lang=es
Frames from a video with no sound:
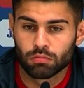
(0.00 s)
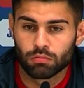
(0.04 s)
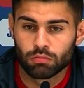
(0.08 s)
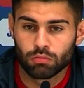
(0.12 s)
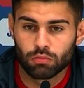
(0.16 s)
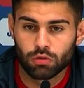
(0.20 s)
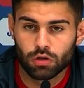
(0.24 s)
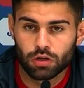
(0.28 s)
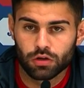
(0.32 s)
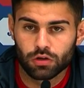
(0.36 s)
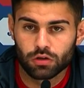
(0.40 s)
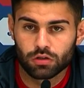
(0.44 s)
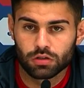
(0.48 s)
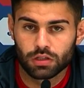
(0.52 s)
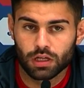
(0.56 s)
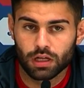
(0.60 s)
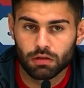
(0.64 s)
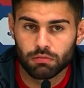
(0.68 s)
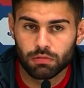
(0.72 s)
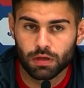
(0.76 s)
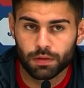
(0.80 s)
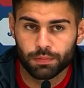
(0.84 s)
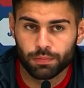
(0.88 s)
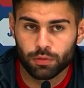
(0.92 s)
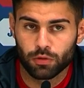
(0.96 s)
Bueno, tal
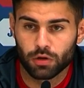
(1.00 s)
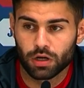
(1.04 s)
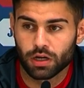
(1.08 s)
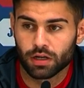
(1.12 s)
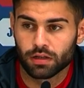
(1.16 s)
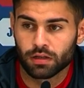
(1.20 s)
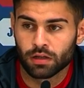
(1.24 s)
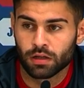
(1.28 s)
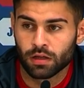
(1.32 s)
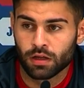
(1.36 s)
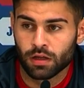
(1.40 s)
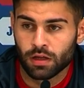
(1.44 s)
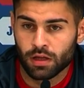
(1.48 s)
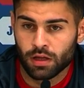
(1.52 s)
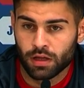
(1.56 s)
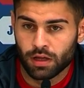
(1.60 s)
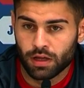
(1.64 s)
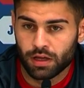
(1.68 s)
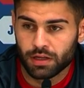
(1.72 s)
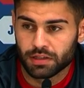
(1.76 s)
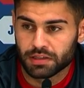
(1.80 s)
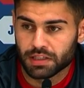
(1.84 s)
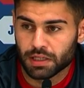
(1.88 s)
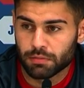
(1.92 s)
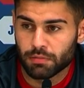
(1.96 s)
vez por el,
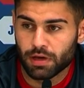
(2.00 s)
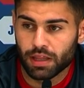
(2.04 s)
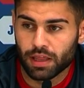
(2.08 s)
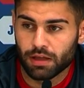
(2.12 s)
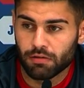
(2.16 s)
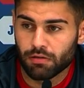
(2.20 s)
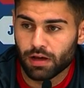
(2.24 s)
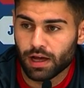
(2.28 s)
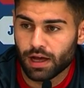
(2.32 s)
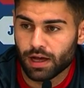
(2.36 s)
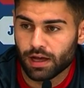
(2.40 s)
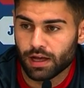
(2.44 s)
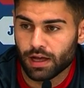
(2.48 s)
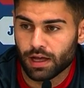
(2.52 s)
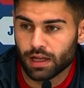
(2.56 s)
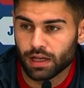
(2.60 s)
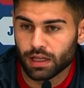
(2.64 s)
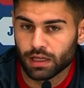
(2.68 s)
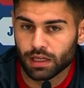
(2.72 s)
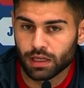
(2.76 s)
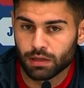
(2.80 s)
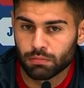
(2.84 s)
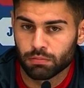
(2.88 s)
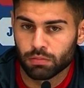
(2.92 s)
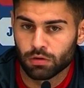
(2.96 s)
el tema de baja, el
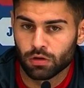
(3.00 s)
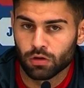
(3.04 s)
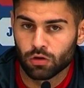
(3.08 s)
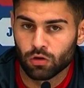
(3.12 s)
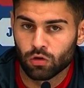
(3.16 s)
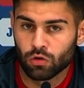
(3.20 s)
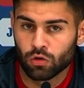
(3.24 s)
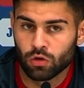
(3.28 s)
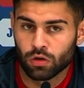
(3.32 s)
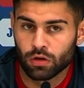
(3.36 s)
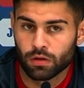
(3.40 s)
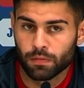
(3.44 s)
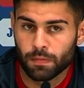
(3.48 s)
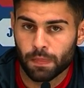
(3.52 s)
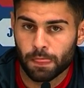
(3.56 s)
equipo,